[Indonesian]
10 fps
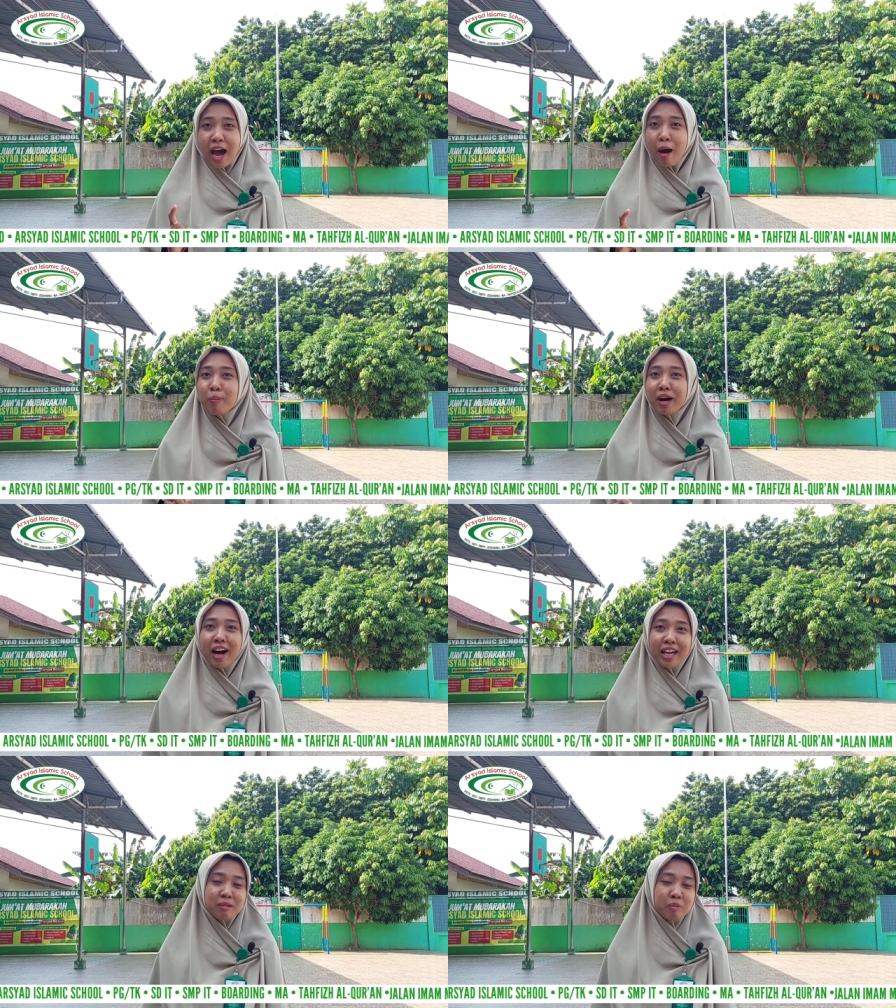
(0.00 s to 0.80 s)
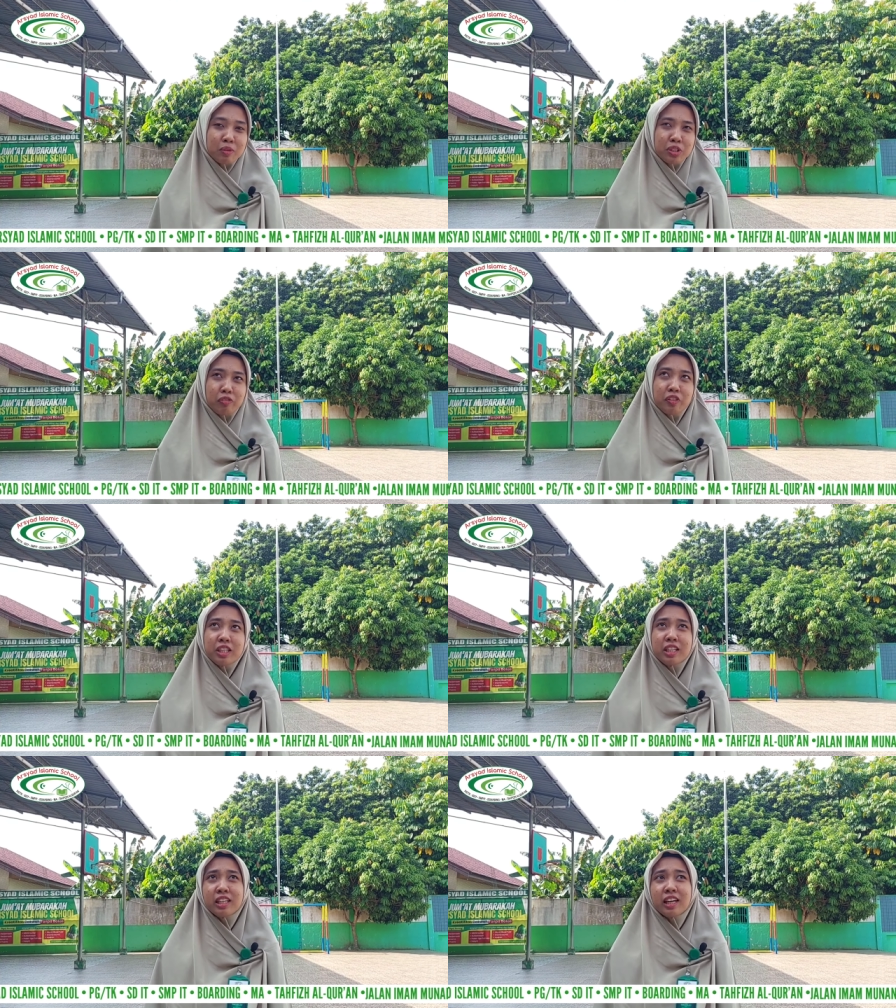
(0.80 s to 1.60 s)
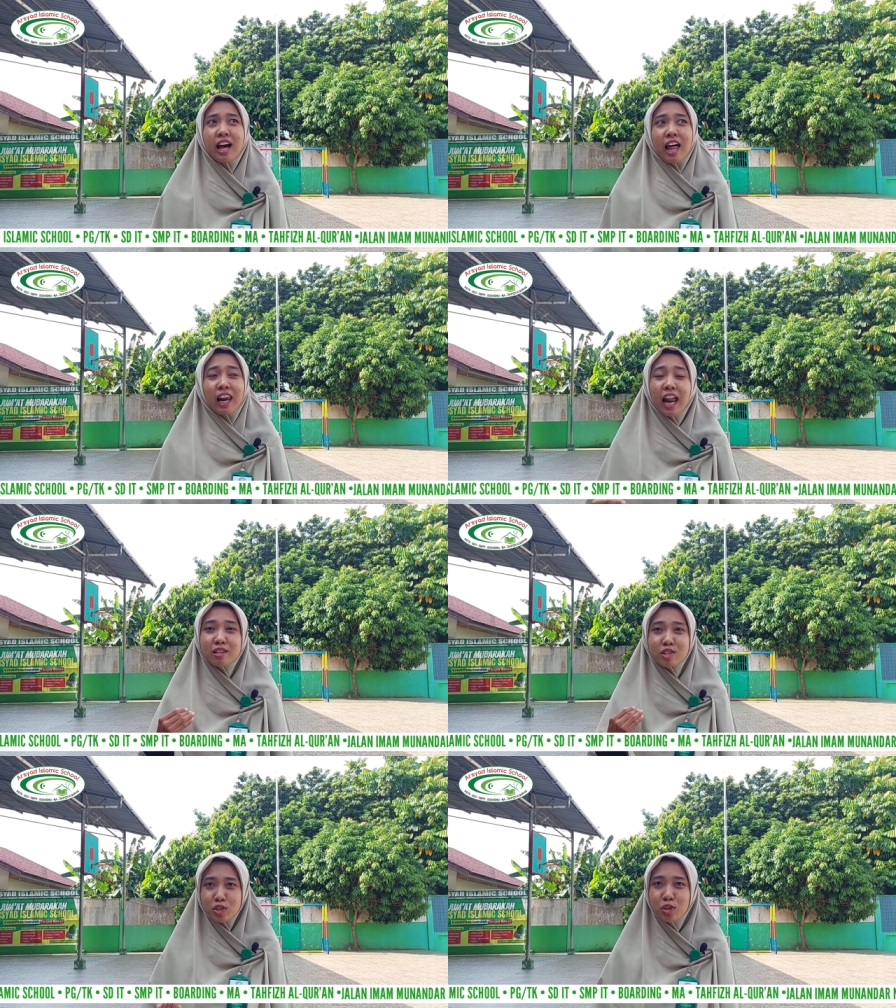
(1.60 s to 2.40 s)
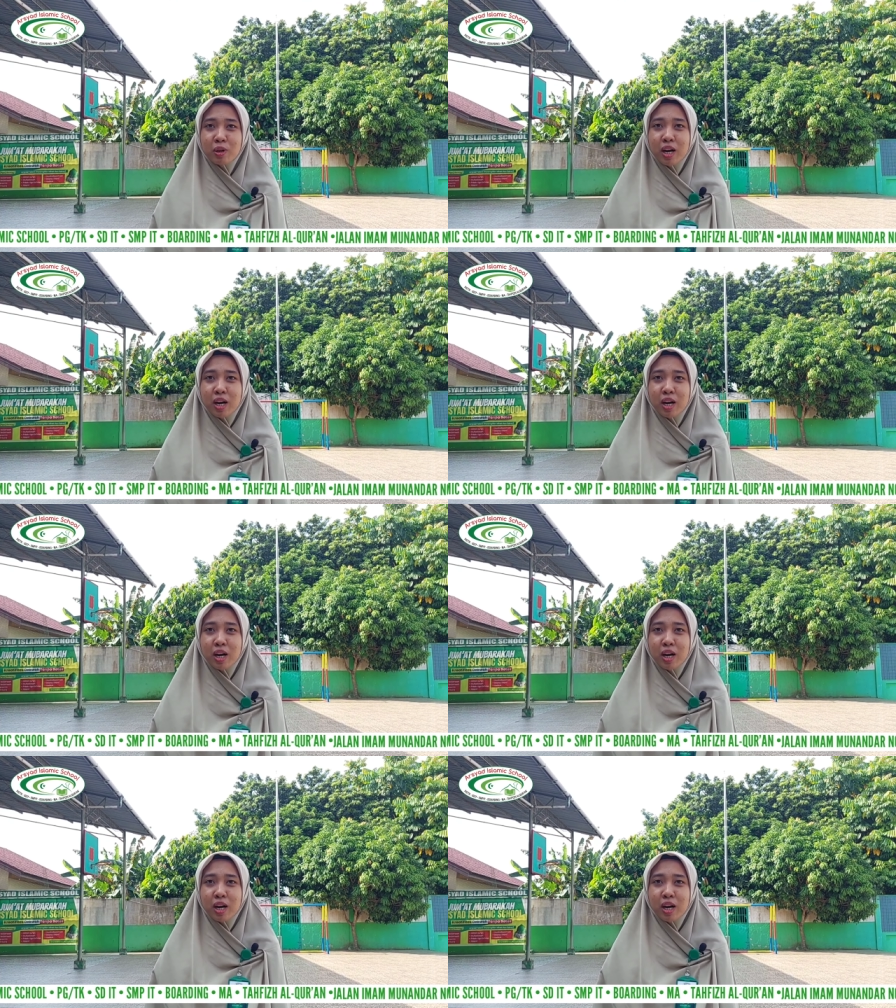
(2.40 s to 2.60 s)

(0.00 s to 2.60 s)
Apakah Imam Syafi'i langsung